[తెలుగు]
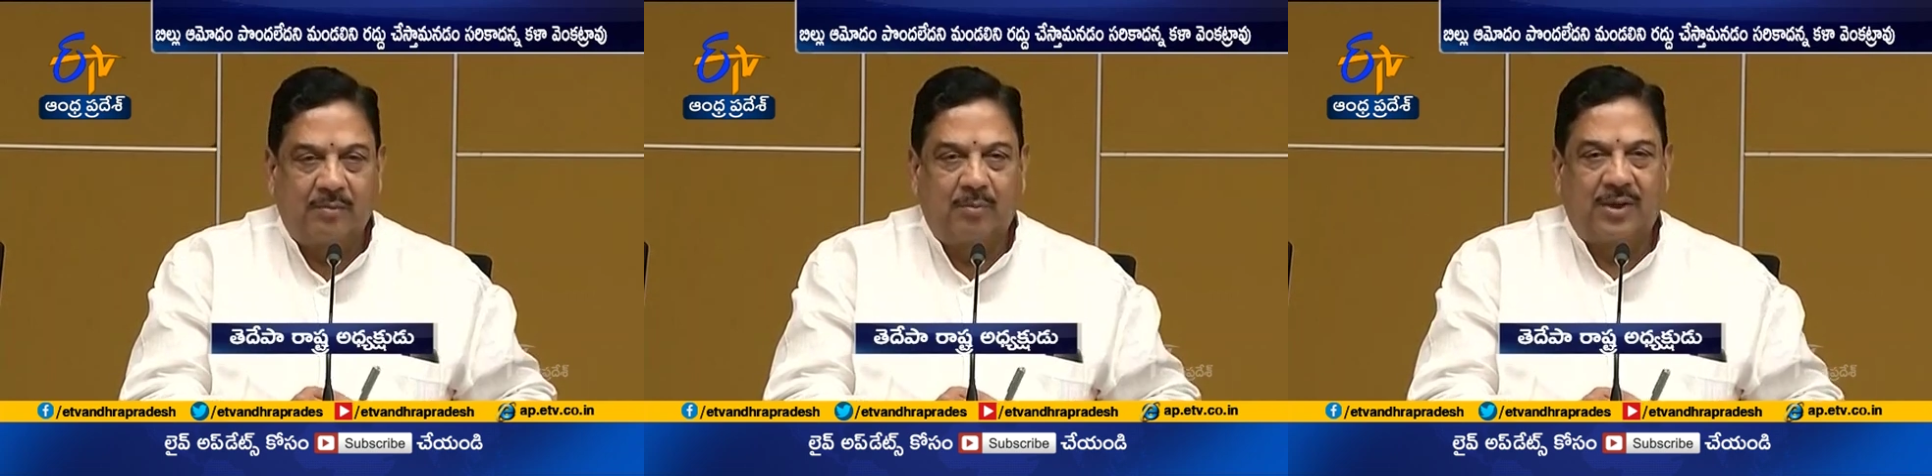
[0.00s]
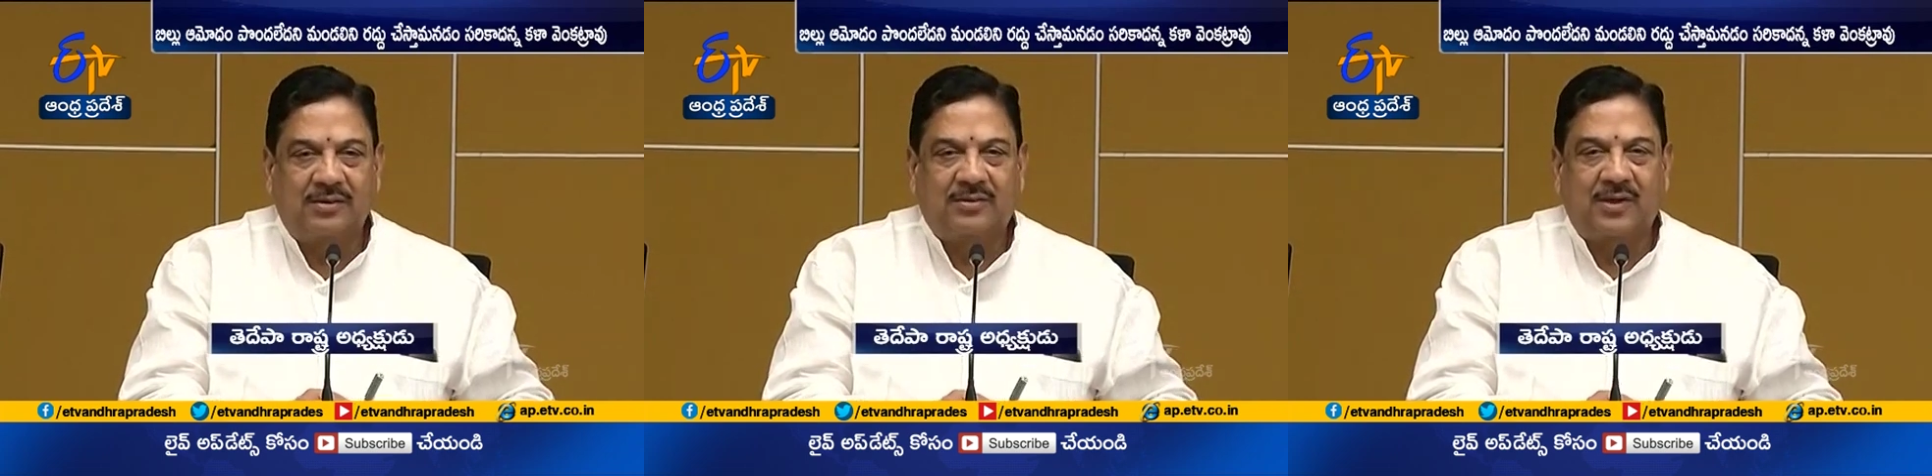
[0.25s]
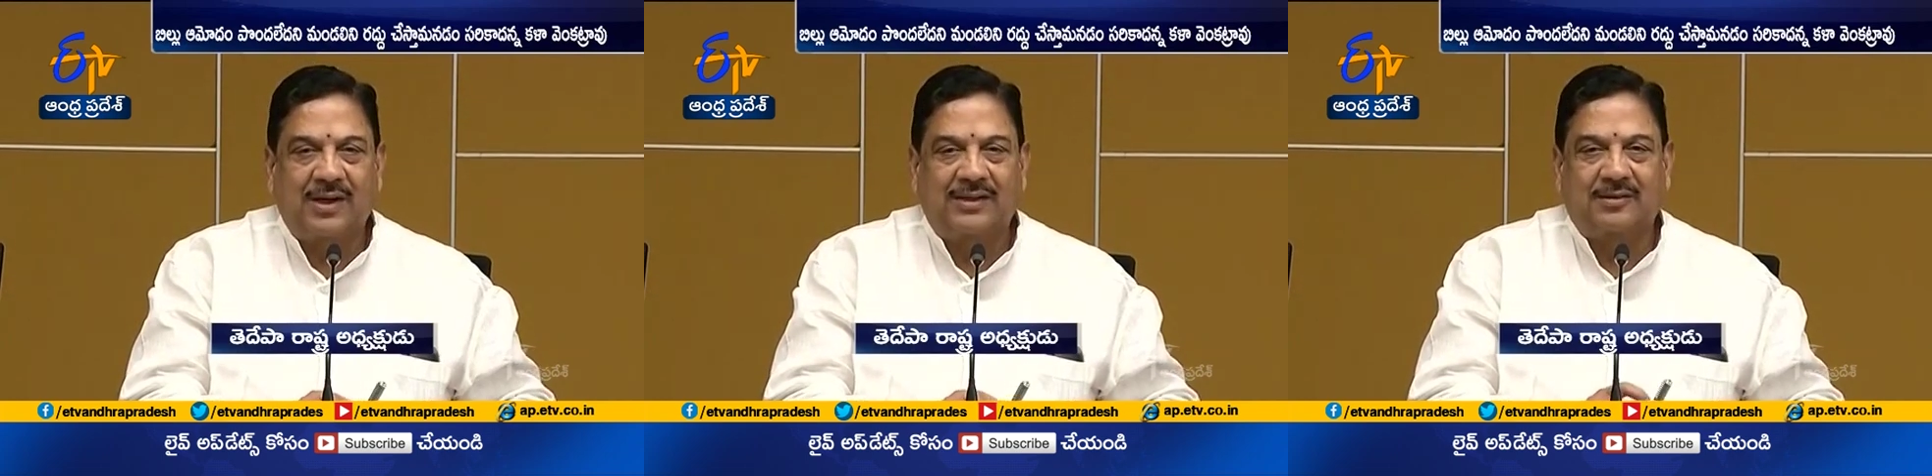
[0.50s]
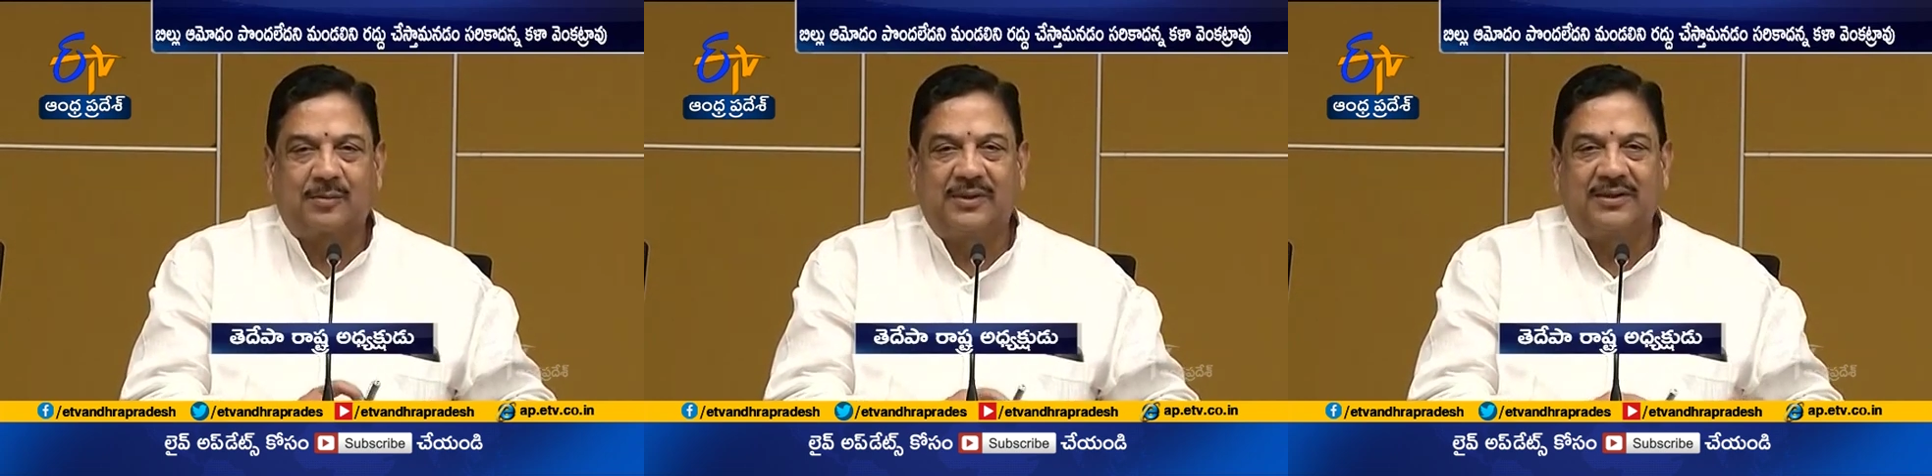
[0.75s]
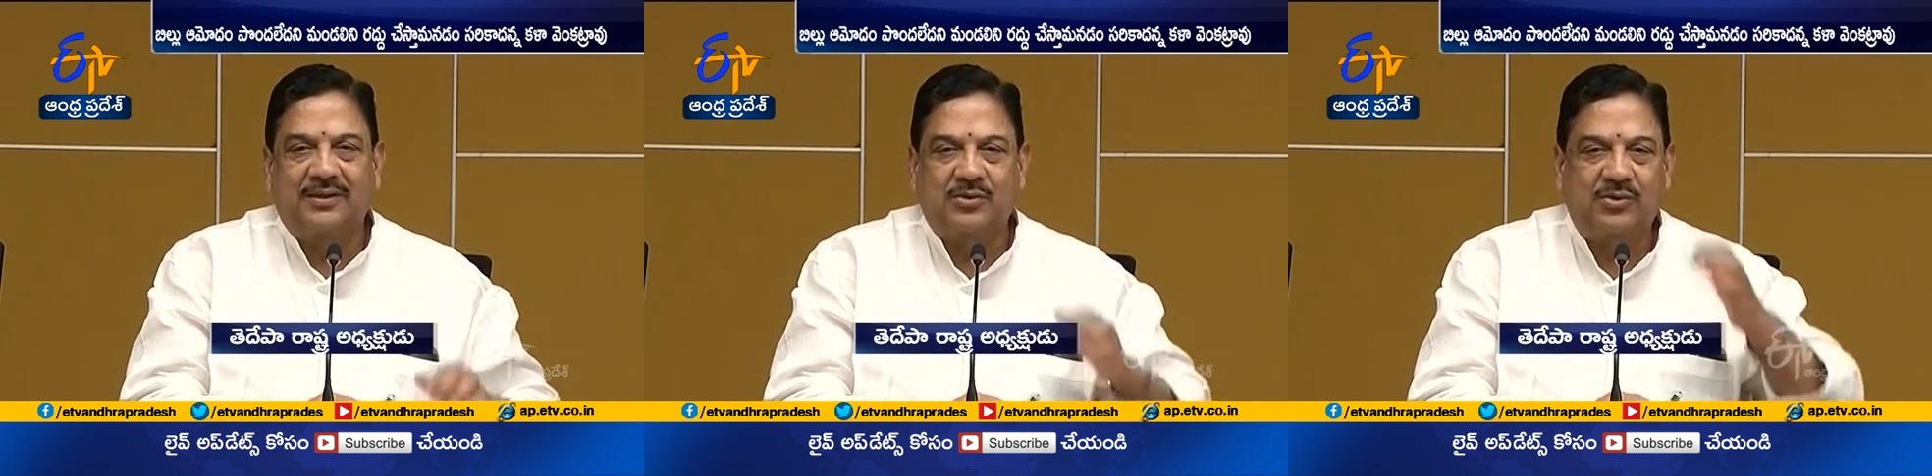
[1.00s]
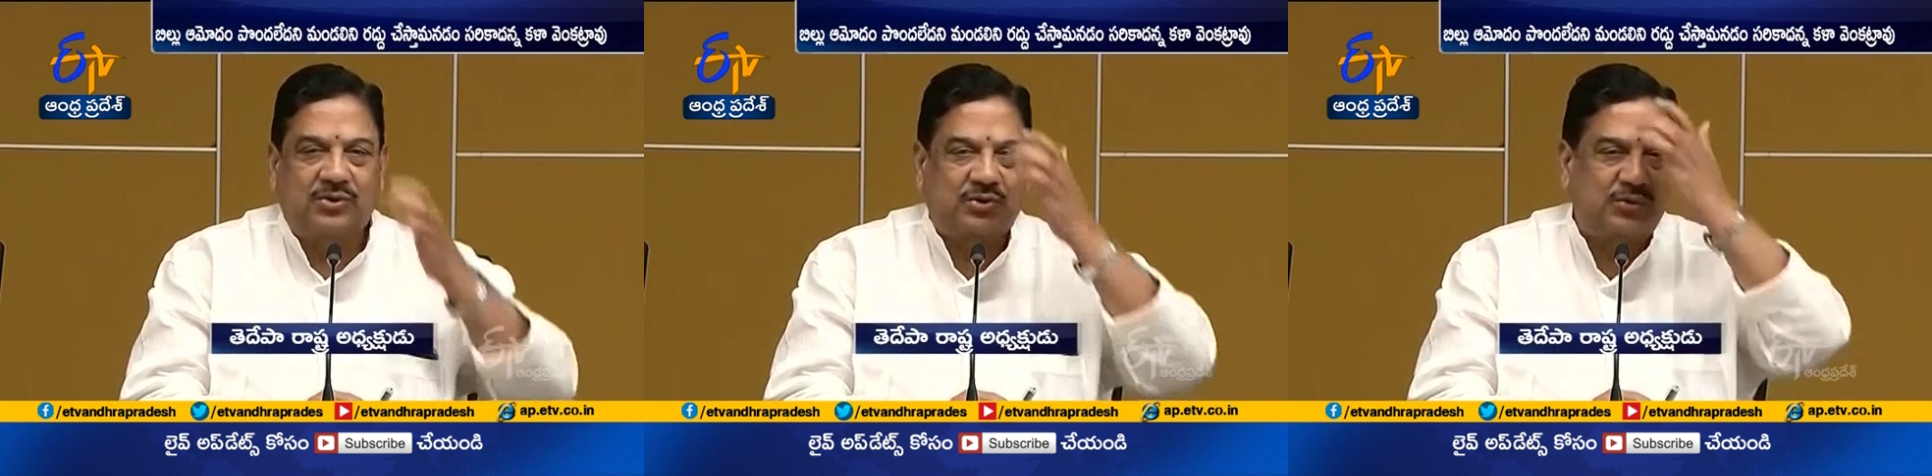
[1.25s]
మంత్రులు అంతమంది
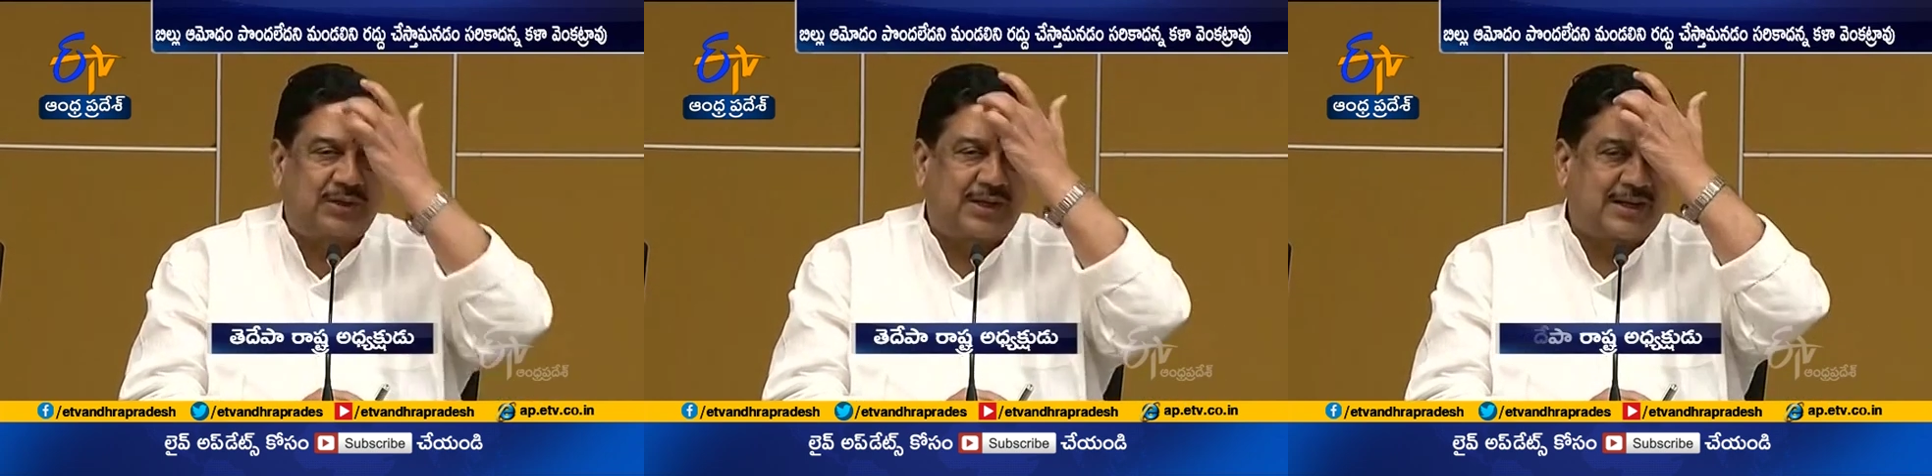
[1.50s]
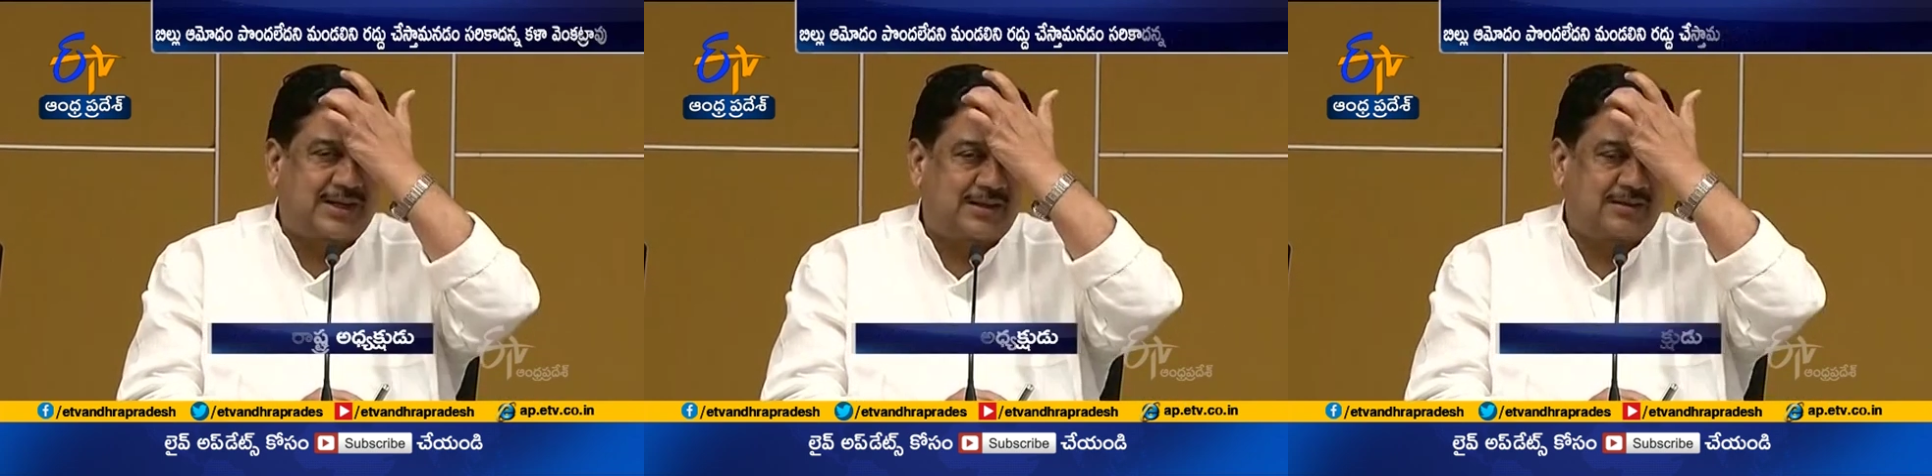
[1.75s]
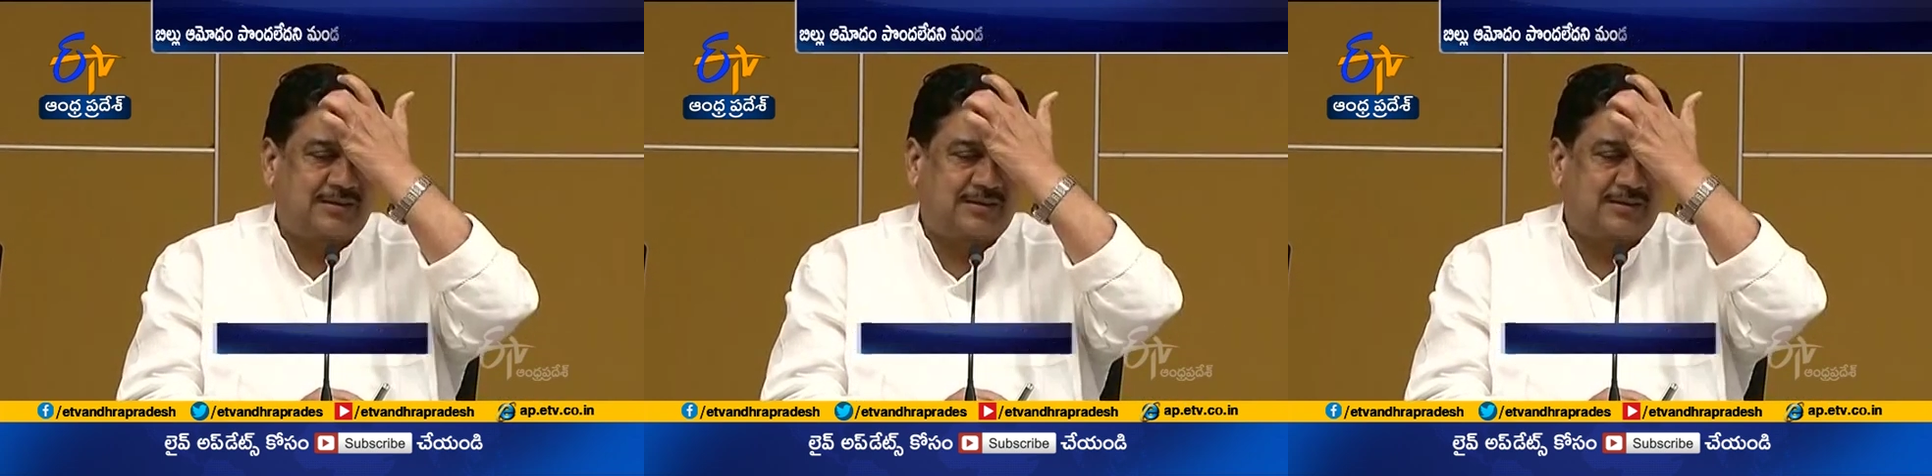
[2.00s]
కూర్చున్నారా